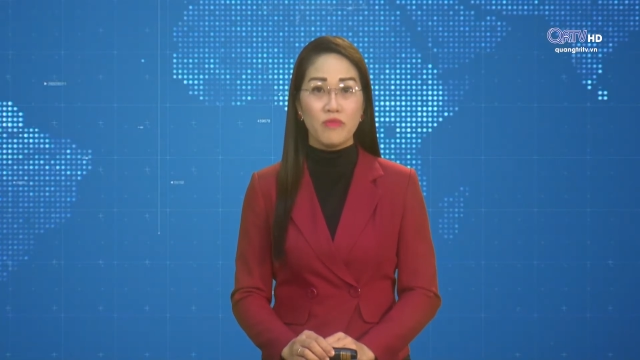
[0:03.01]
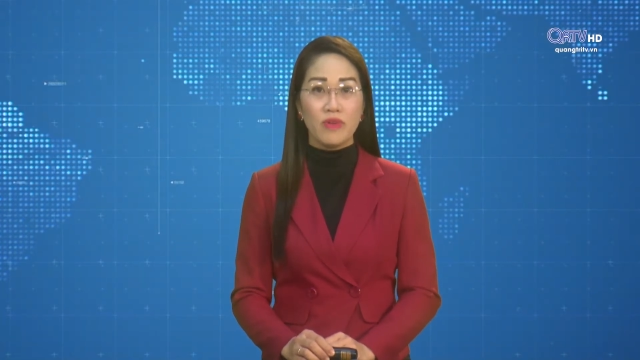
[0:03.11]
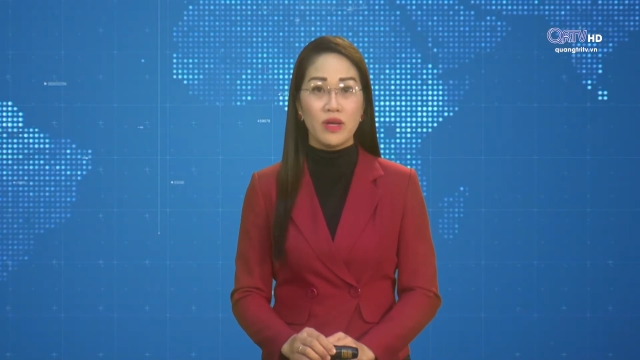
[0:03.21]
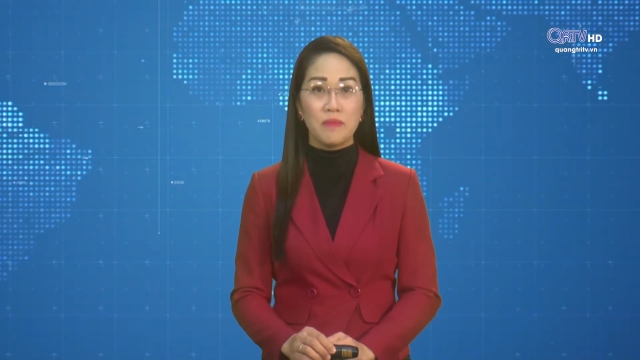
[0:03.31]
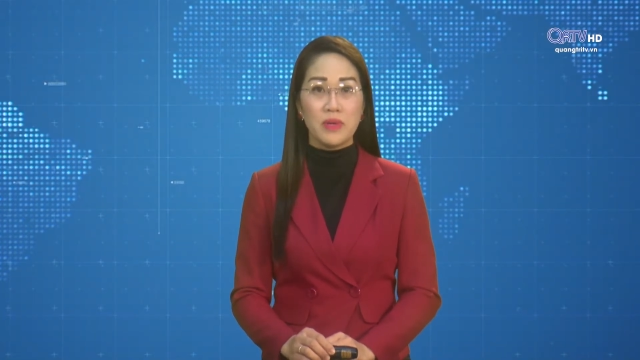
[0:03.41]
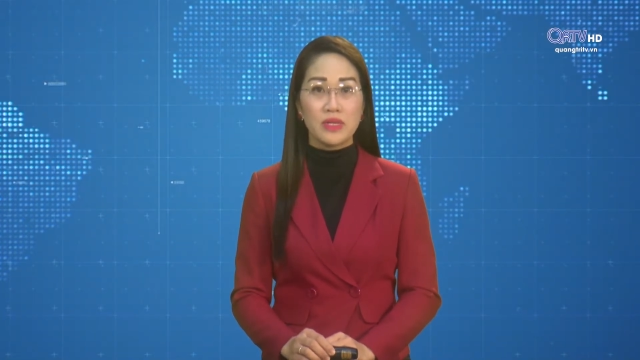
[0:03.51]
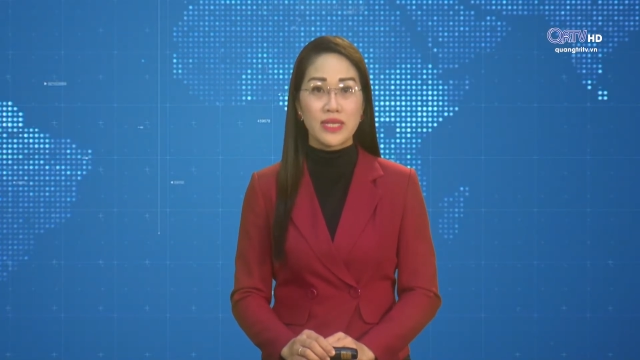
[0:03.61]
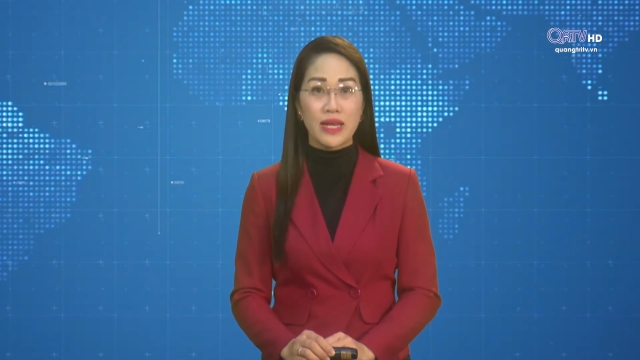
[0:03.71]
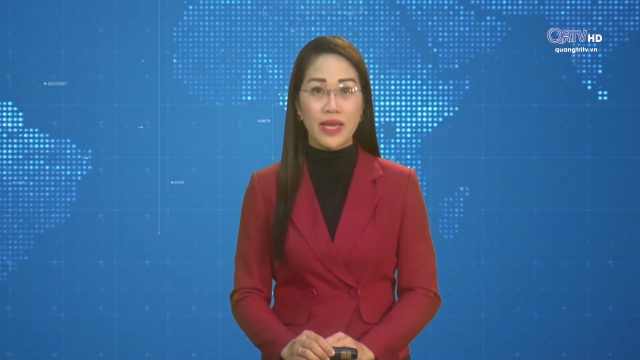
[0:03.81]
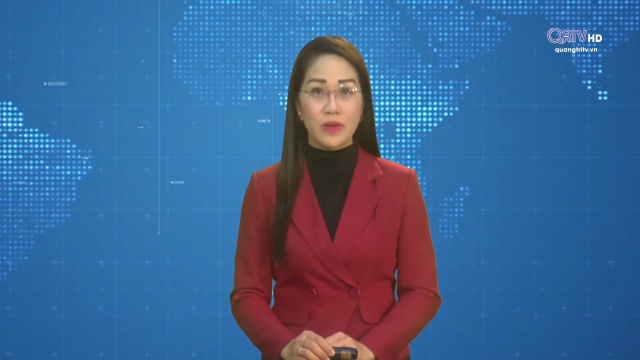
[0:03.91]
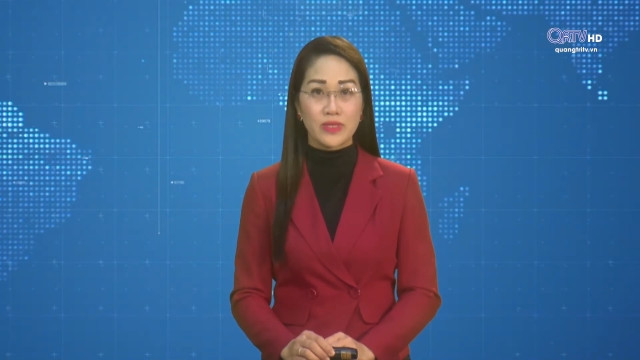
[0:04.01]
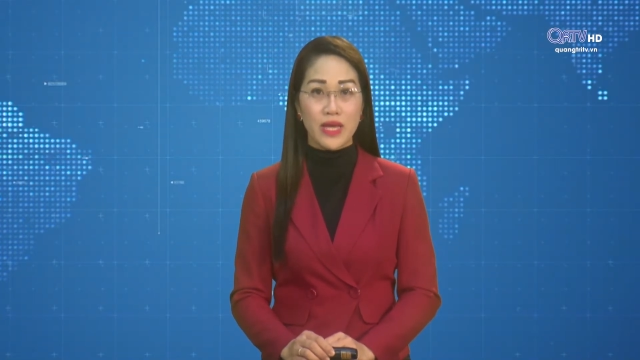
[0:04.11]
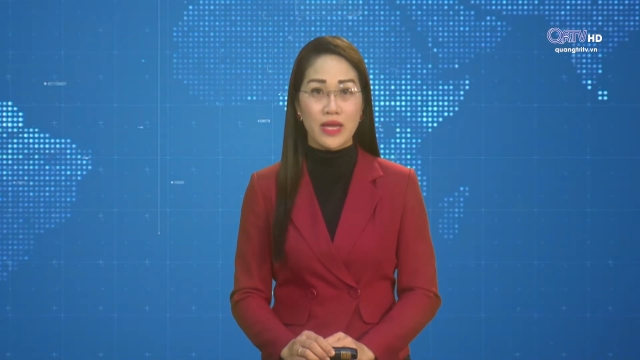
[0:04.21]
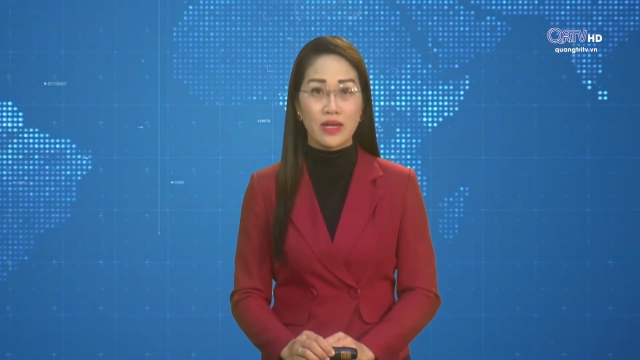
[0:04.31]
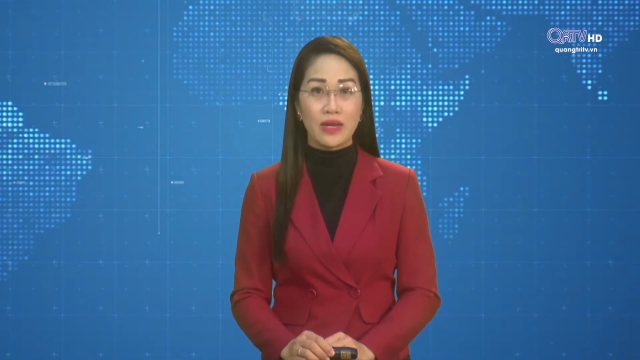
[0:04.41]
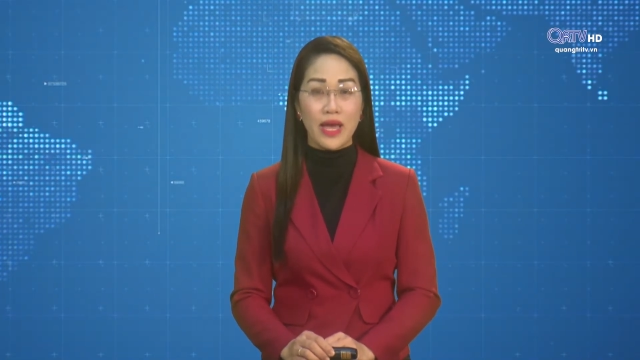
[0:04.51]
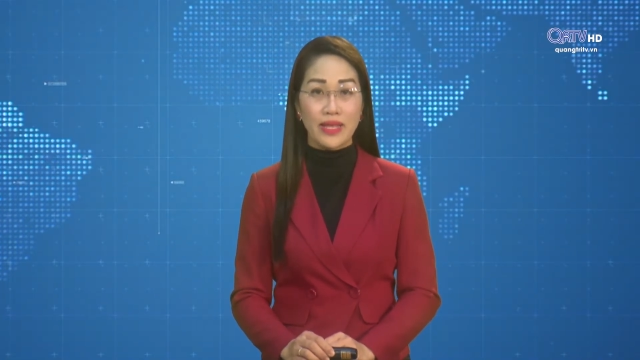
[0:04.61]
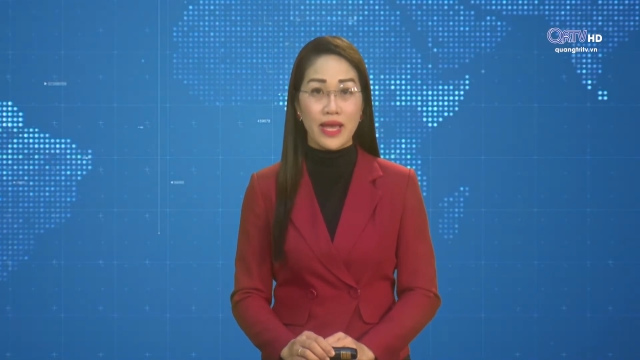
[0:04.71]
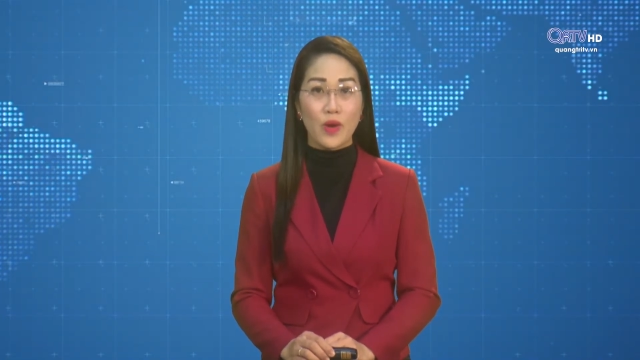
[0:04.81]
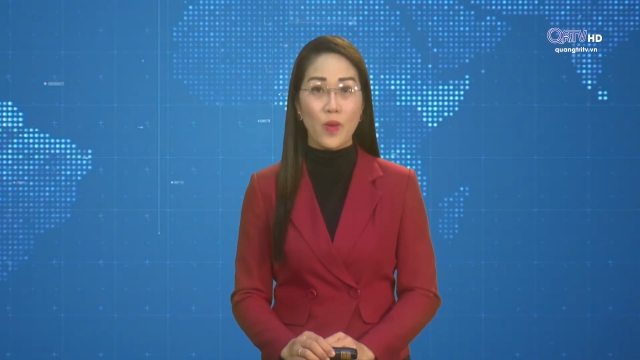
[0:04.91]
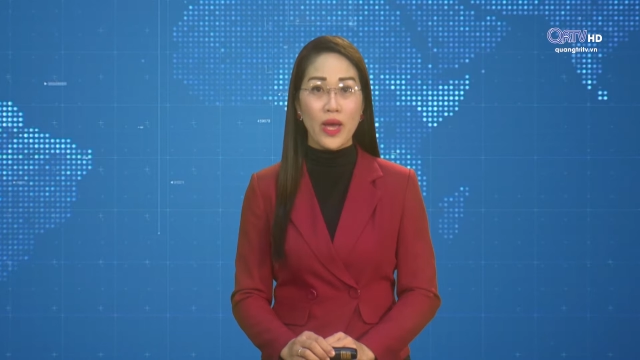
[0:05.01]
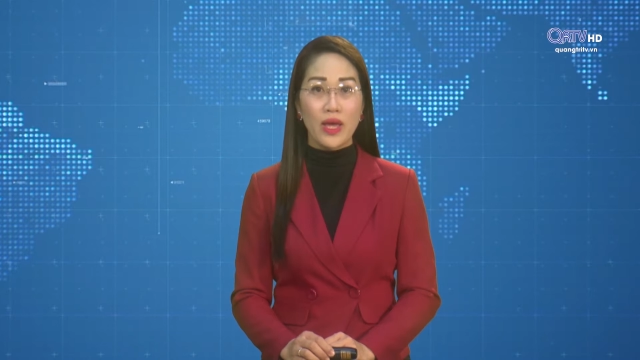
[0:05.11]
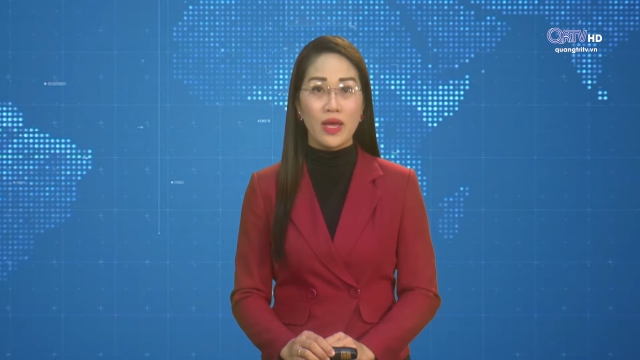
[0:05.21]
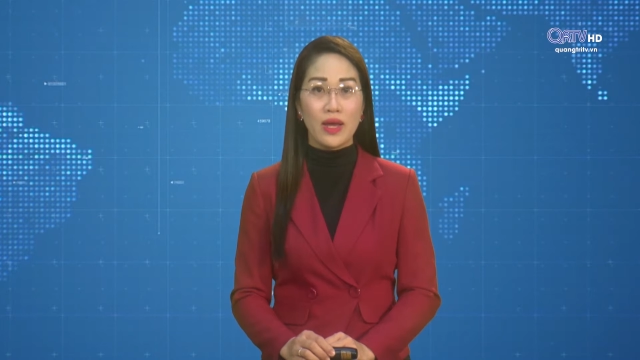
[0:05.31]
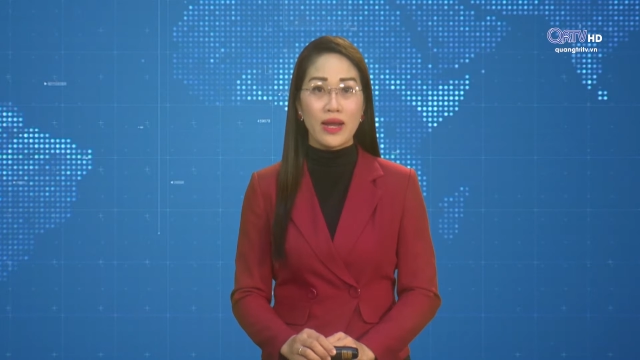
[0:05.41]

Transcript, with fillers: cùng với mưa rét kéo dài gần 2 tháng qua